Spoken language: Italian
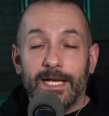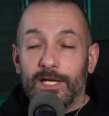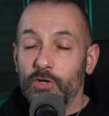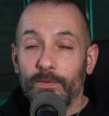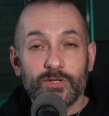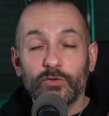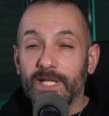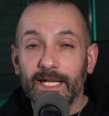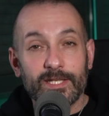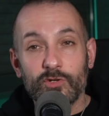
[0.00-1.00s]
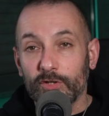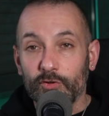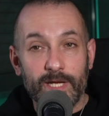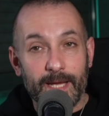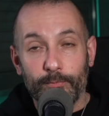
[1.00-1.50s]
Insomma, sono tanti
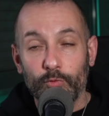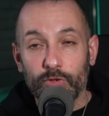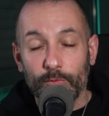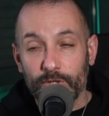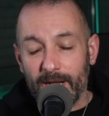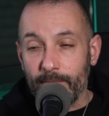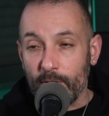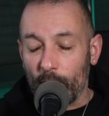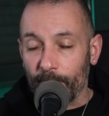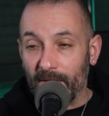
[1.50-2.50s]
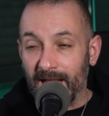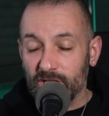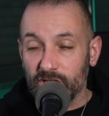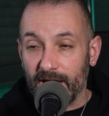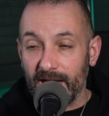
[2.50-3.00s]
giocatori che appunto potrebbero
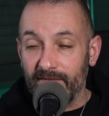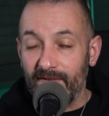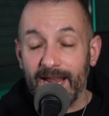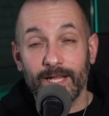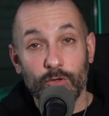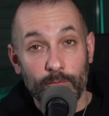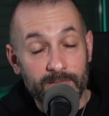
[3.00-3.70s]
lasciare il Veneto.